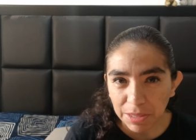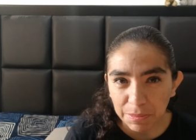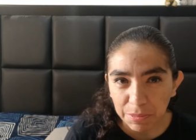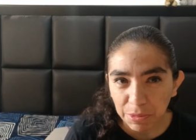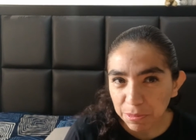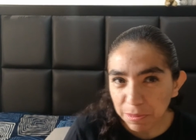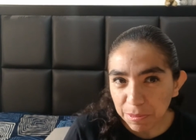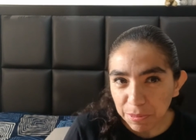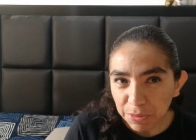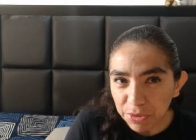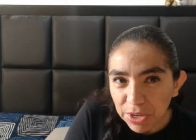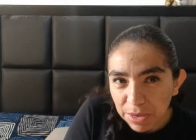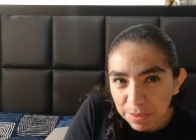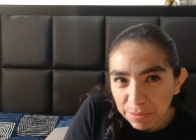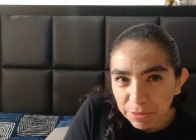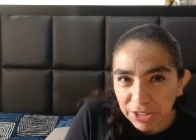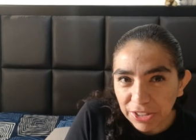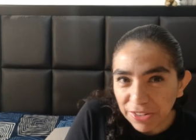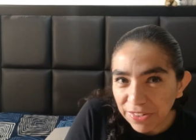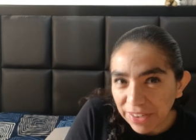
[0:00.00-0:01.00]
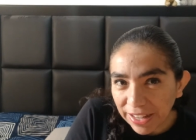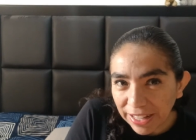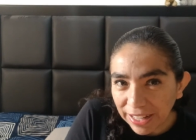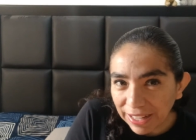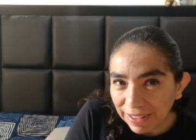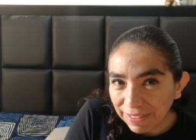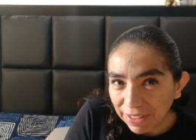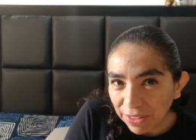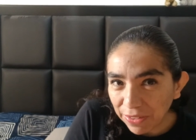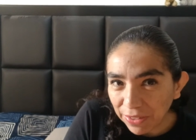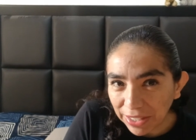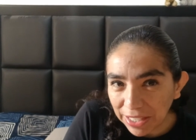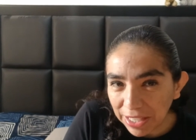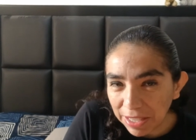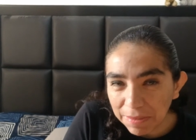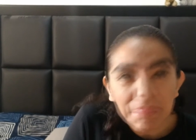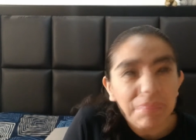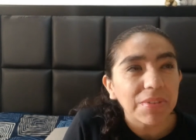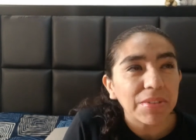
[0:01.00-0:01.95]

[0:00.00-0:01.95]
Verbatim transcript: por mí podríamos haber acabado aquí.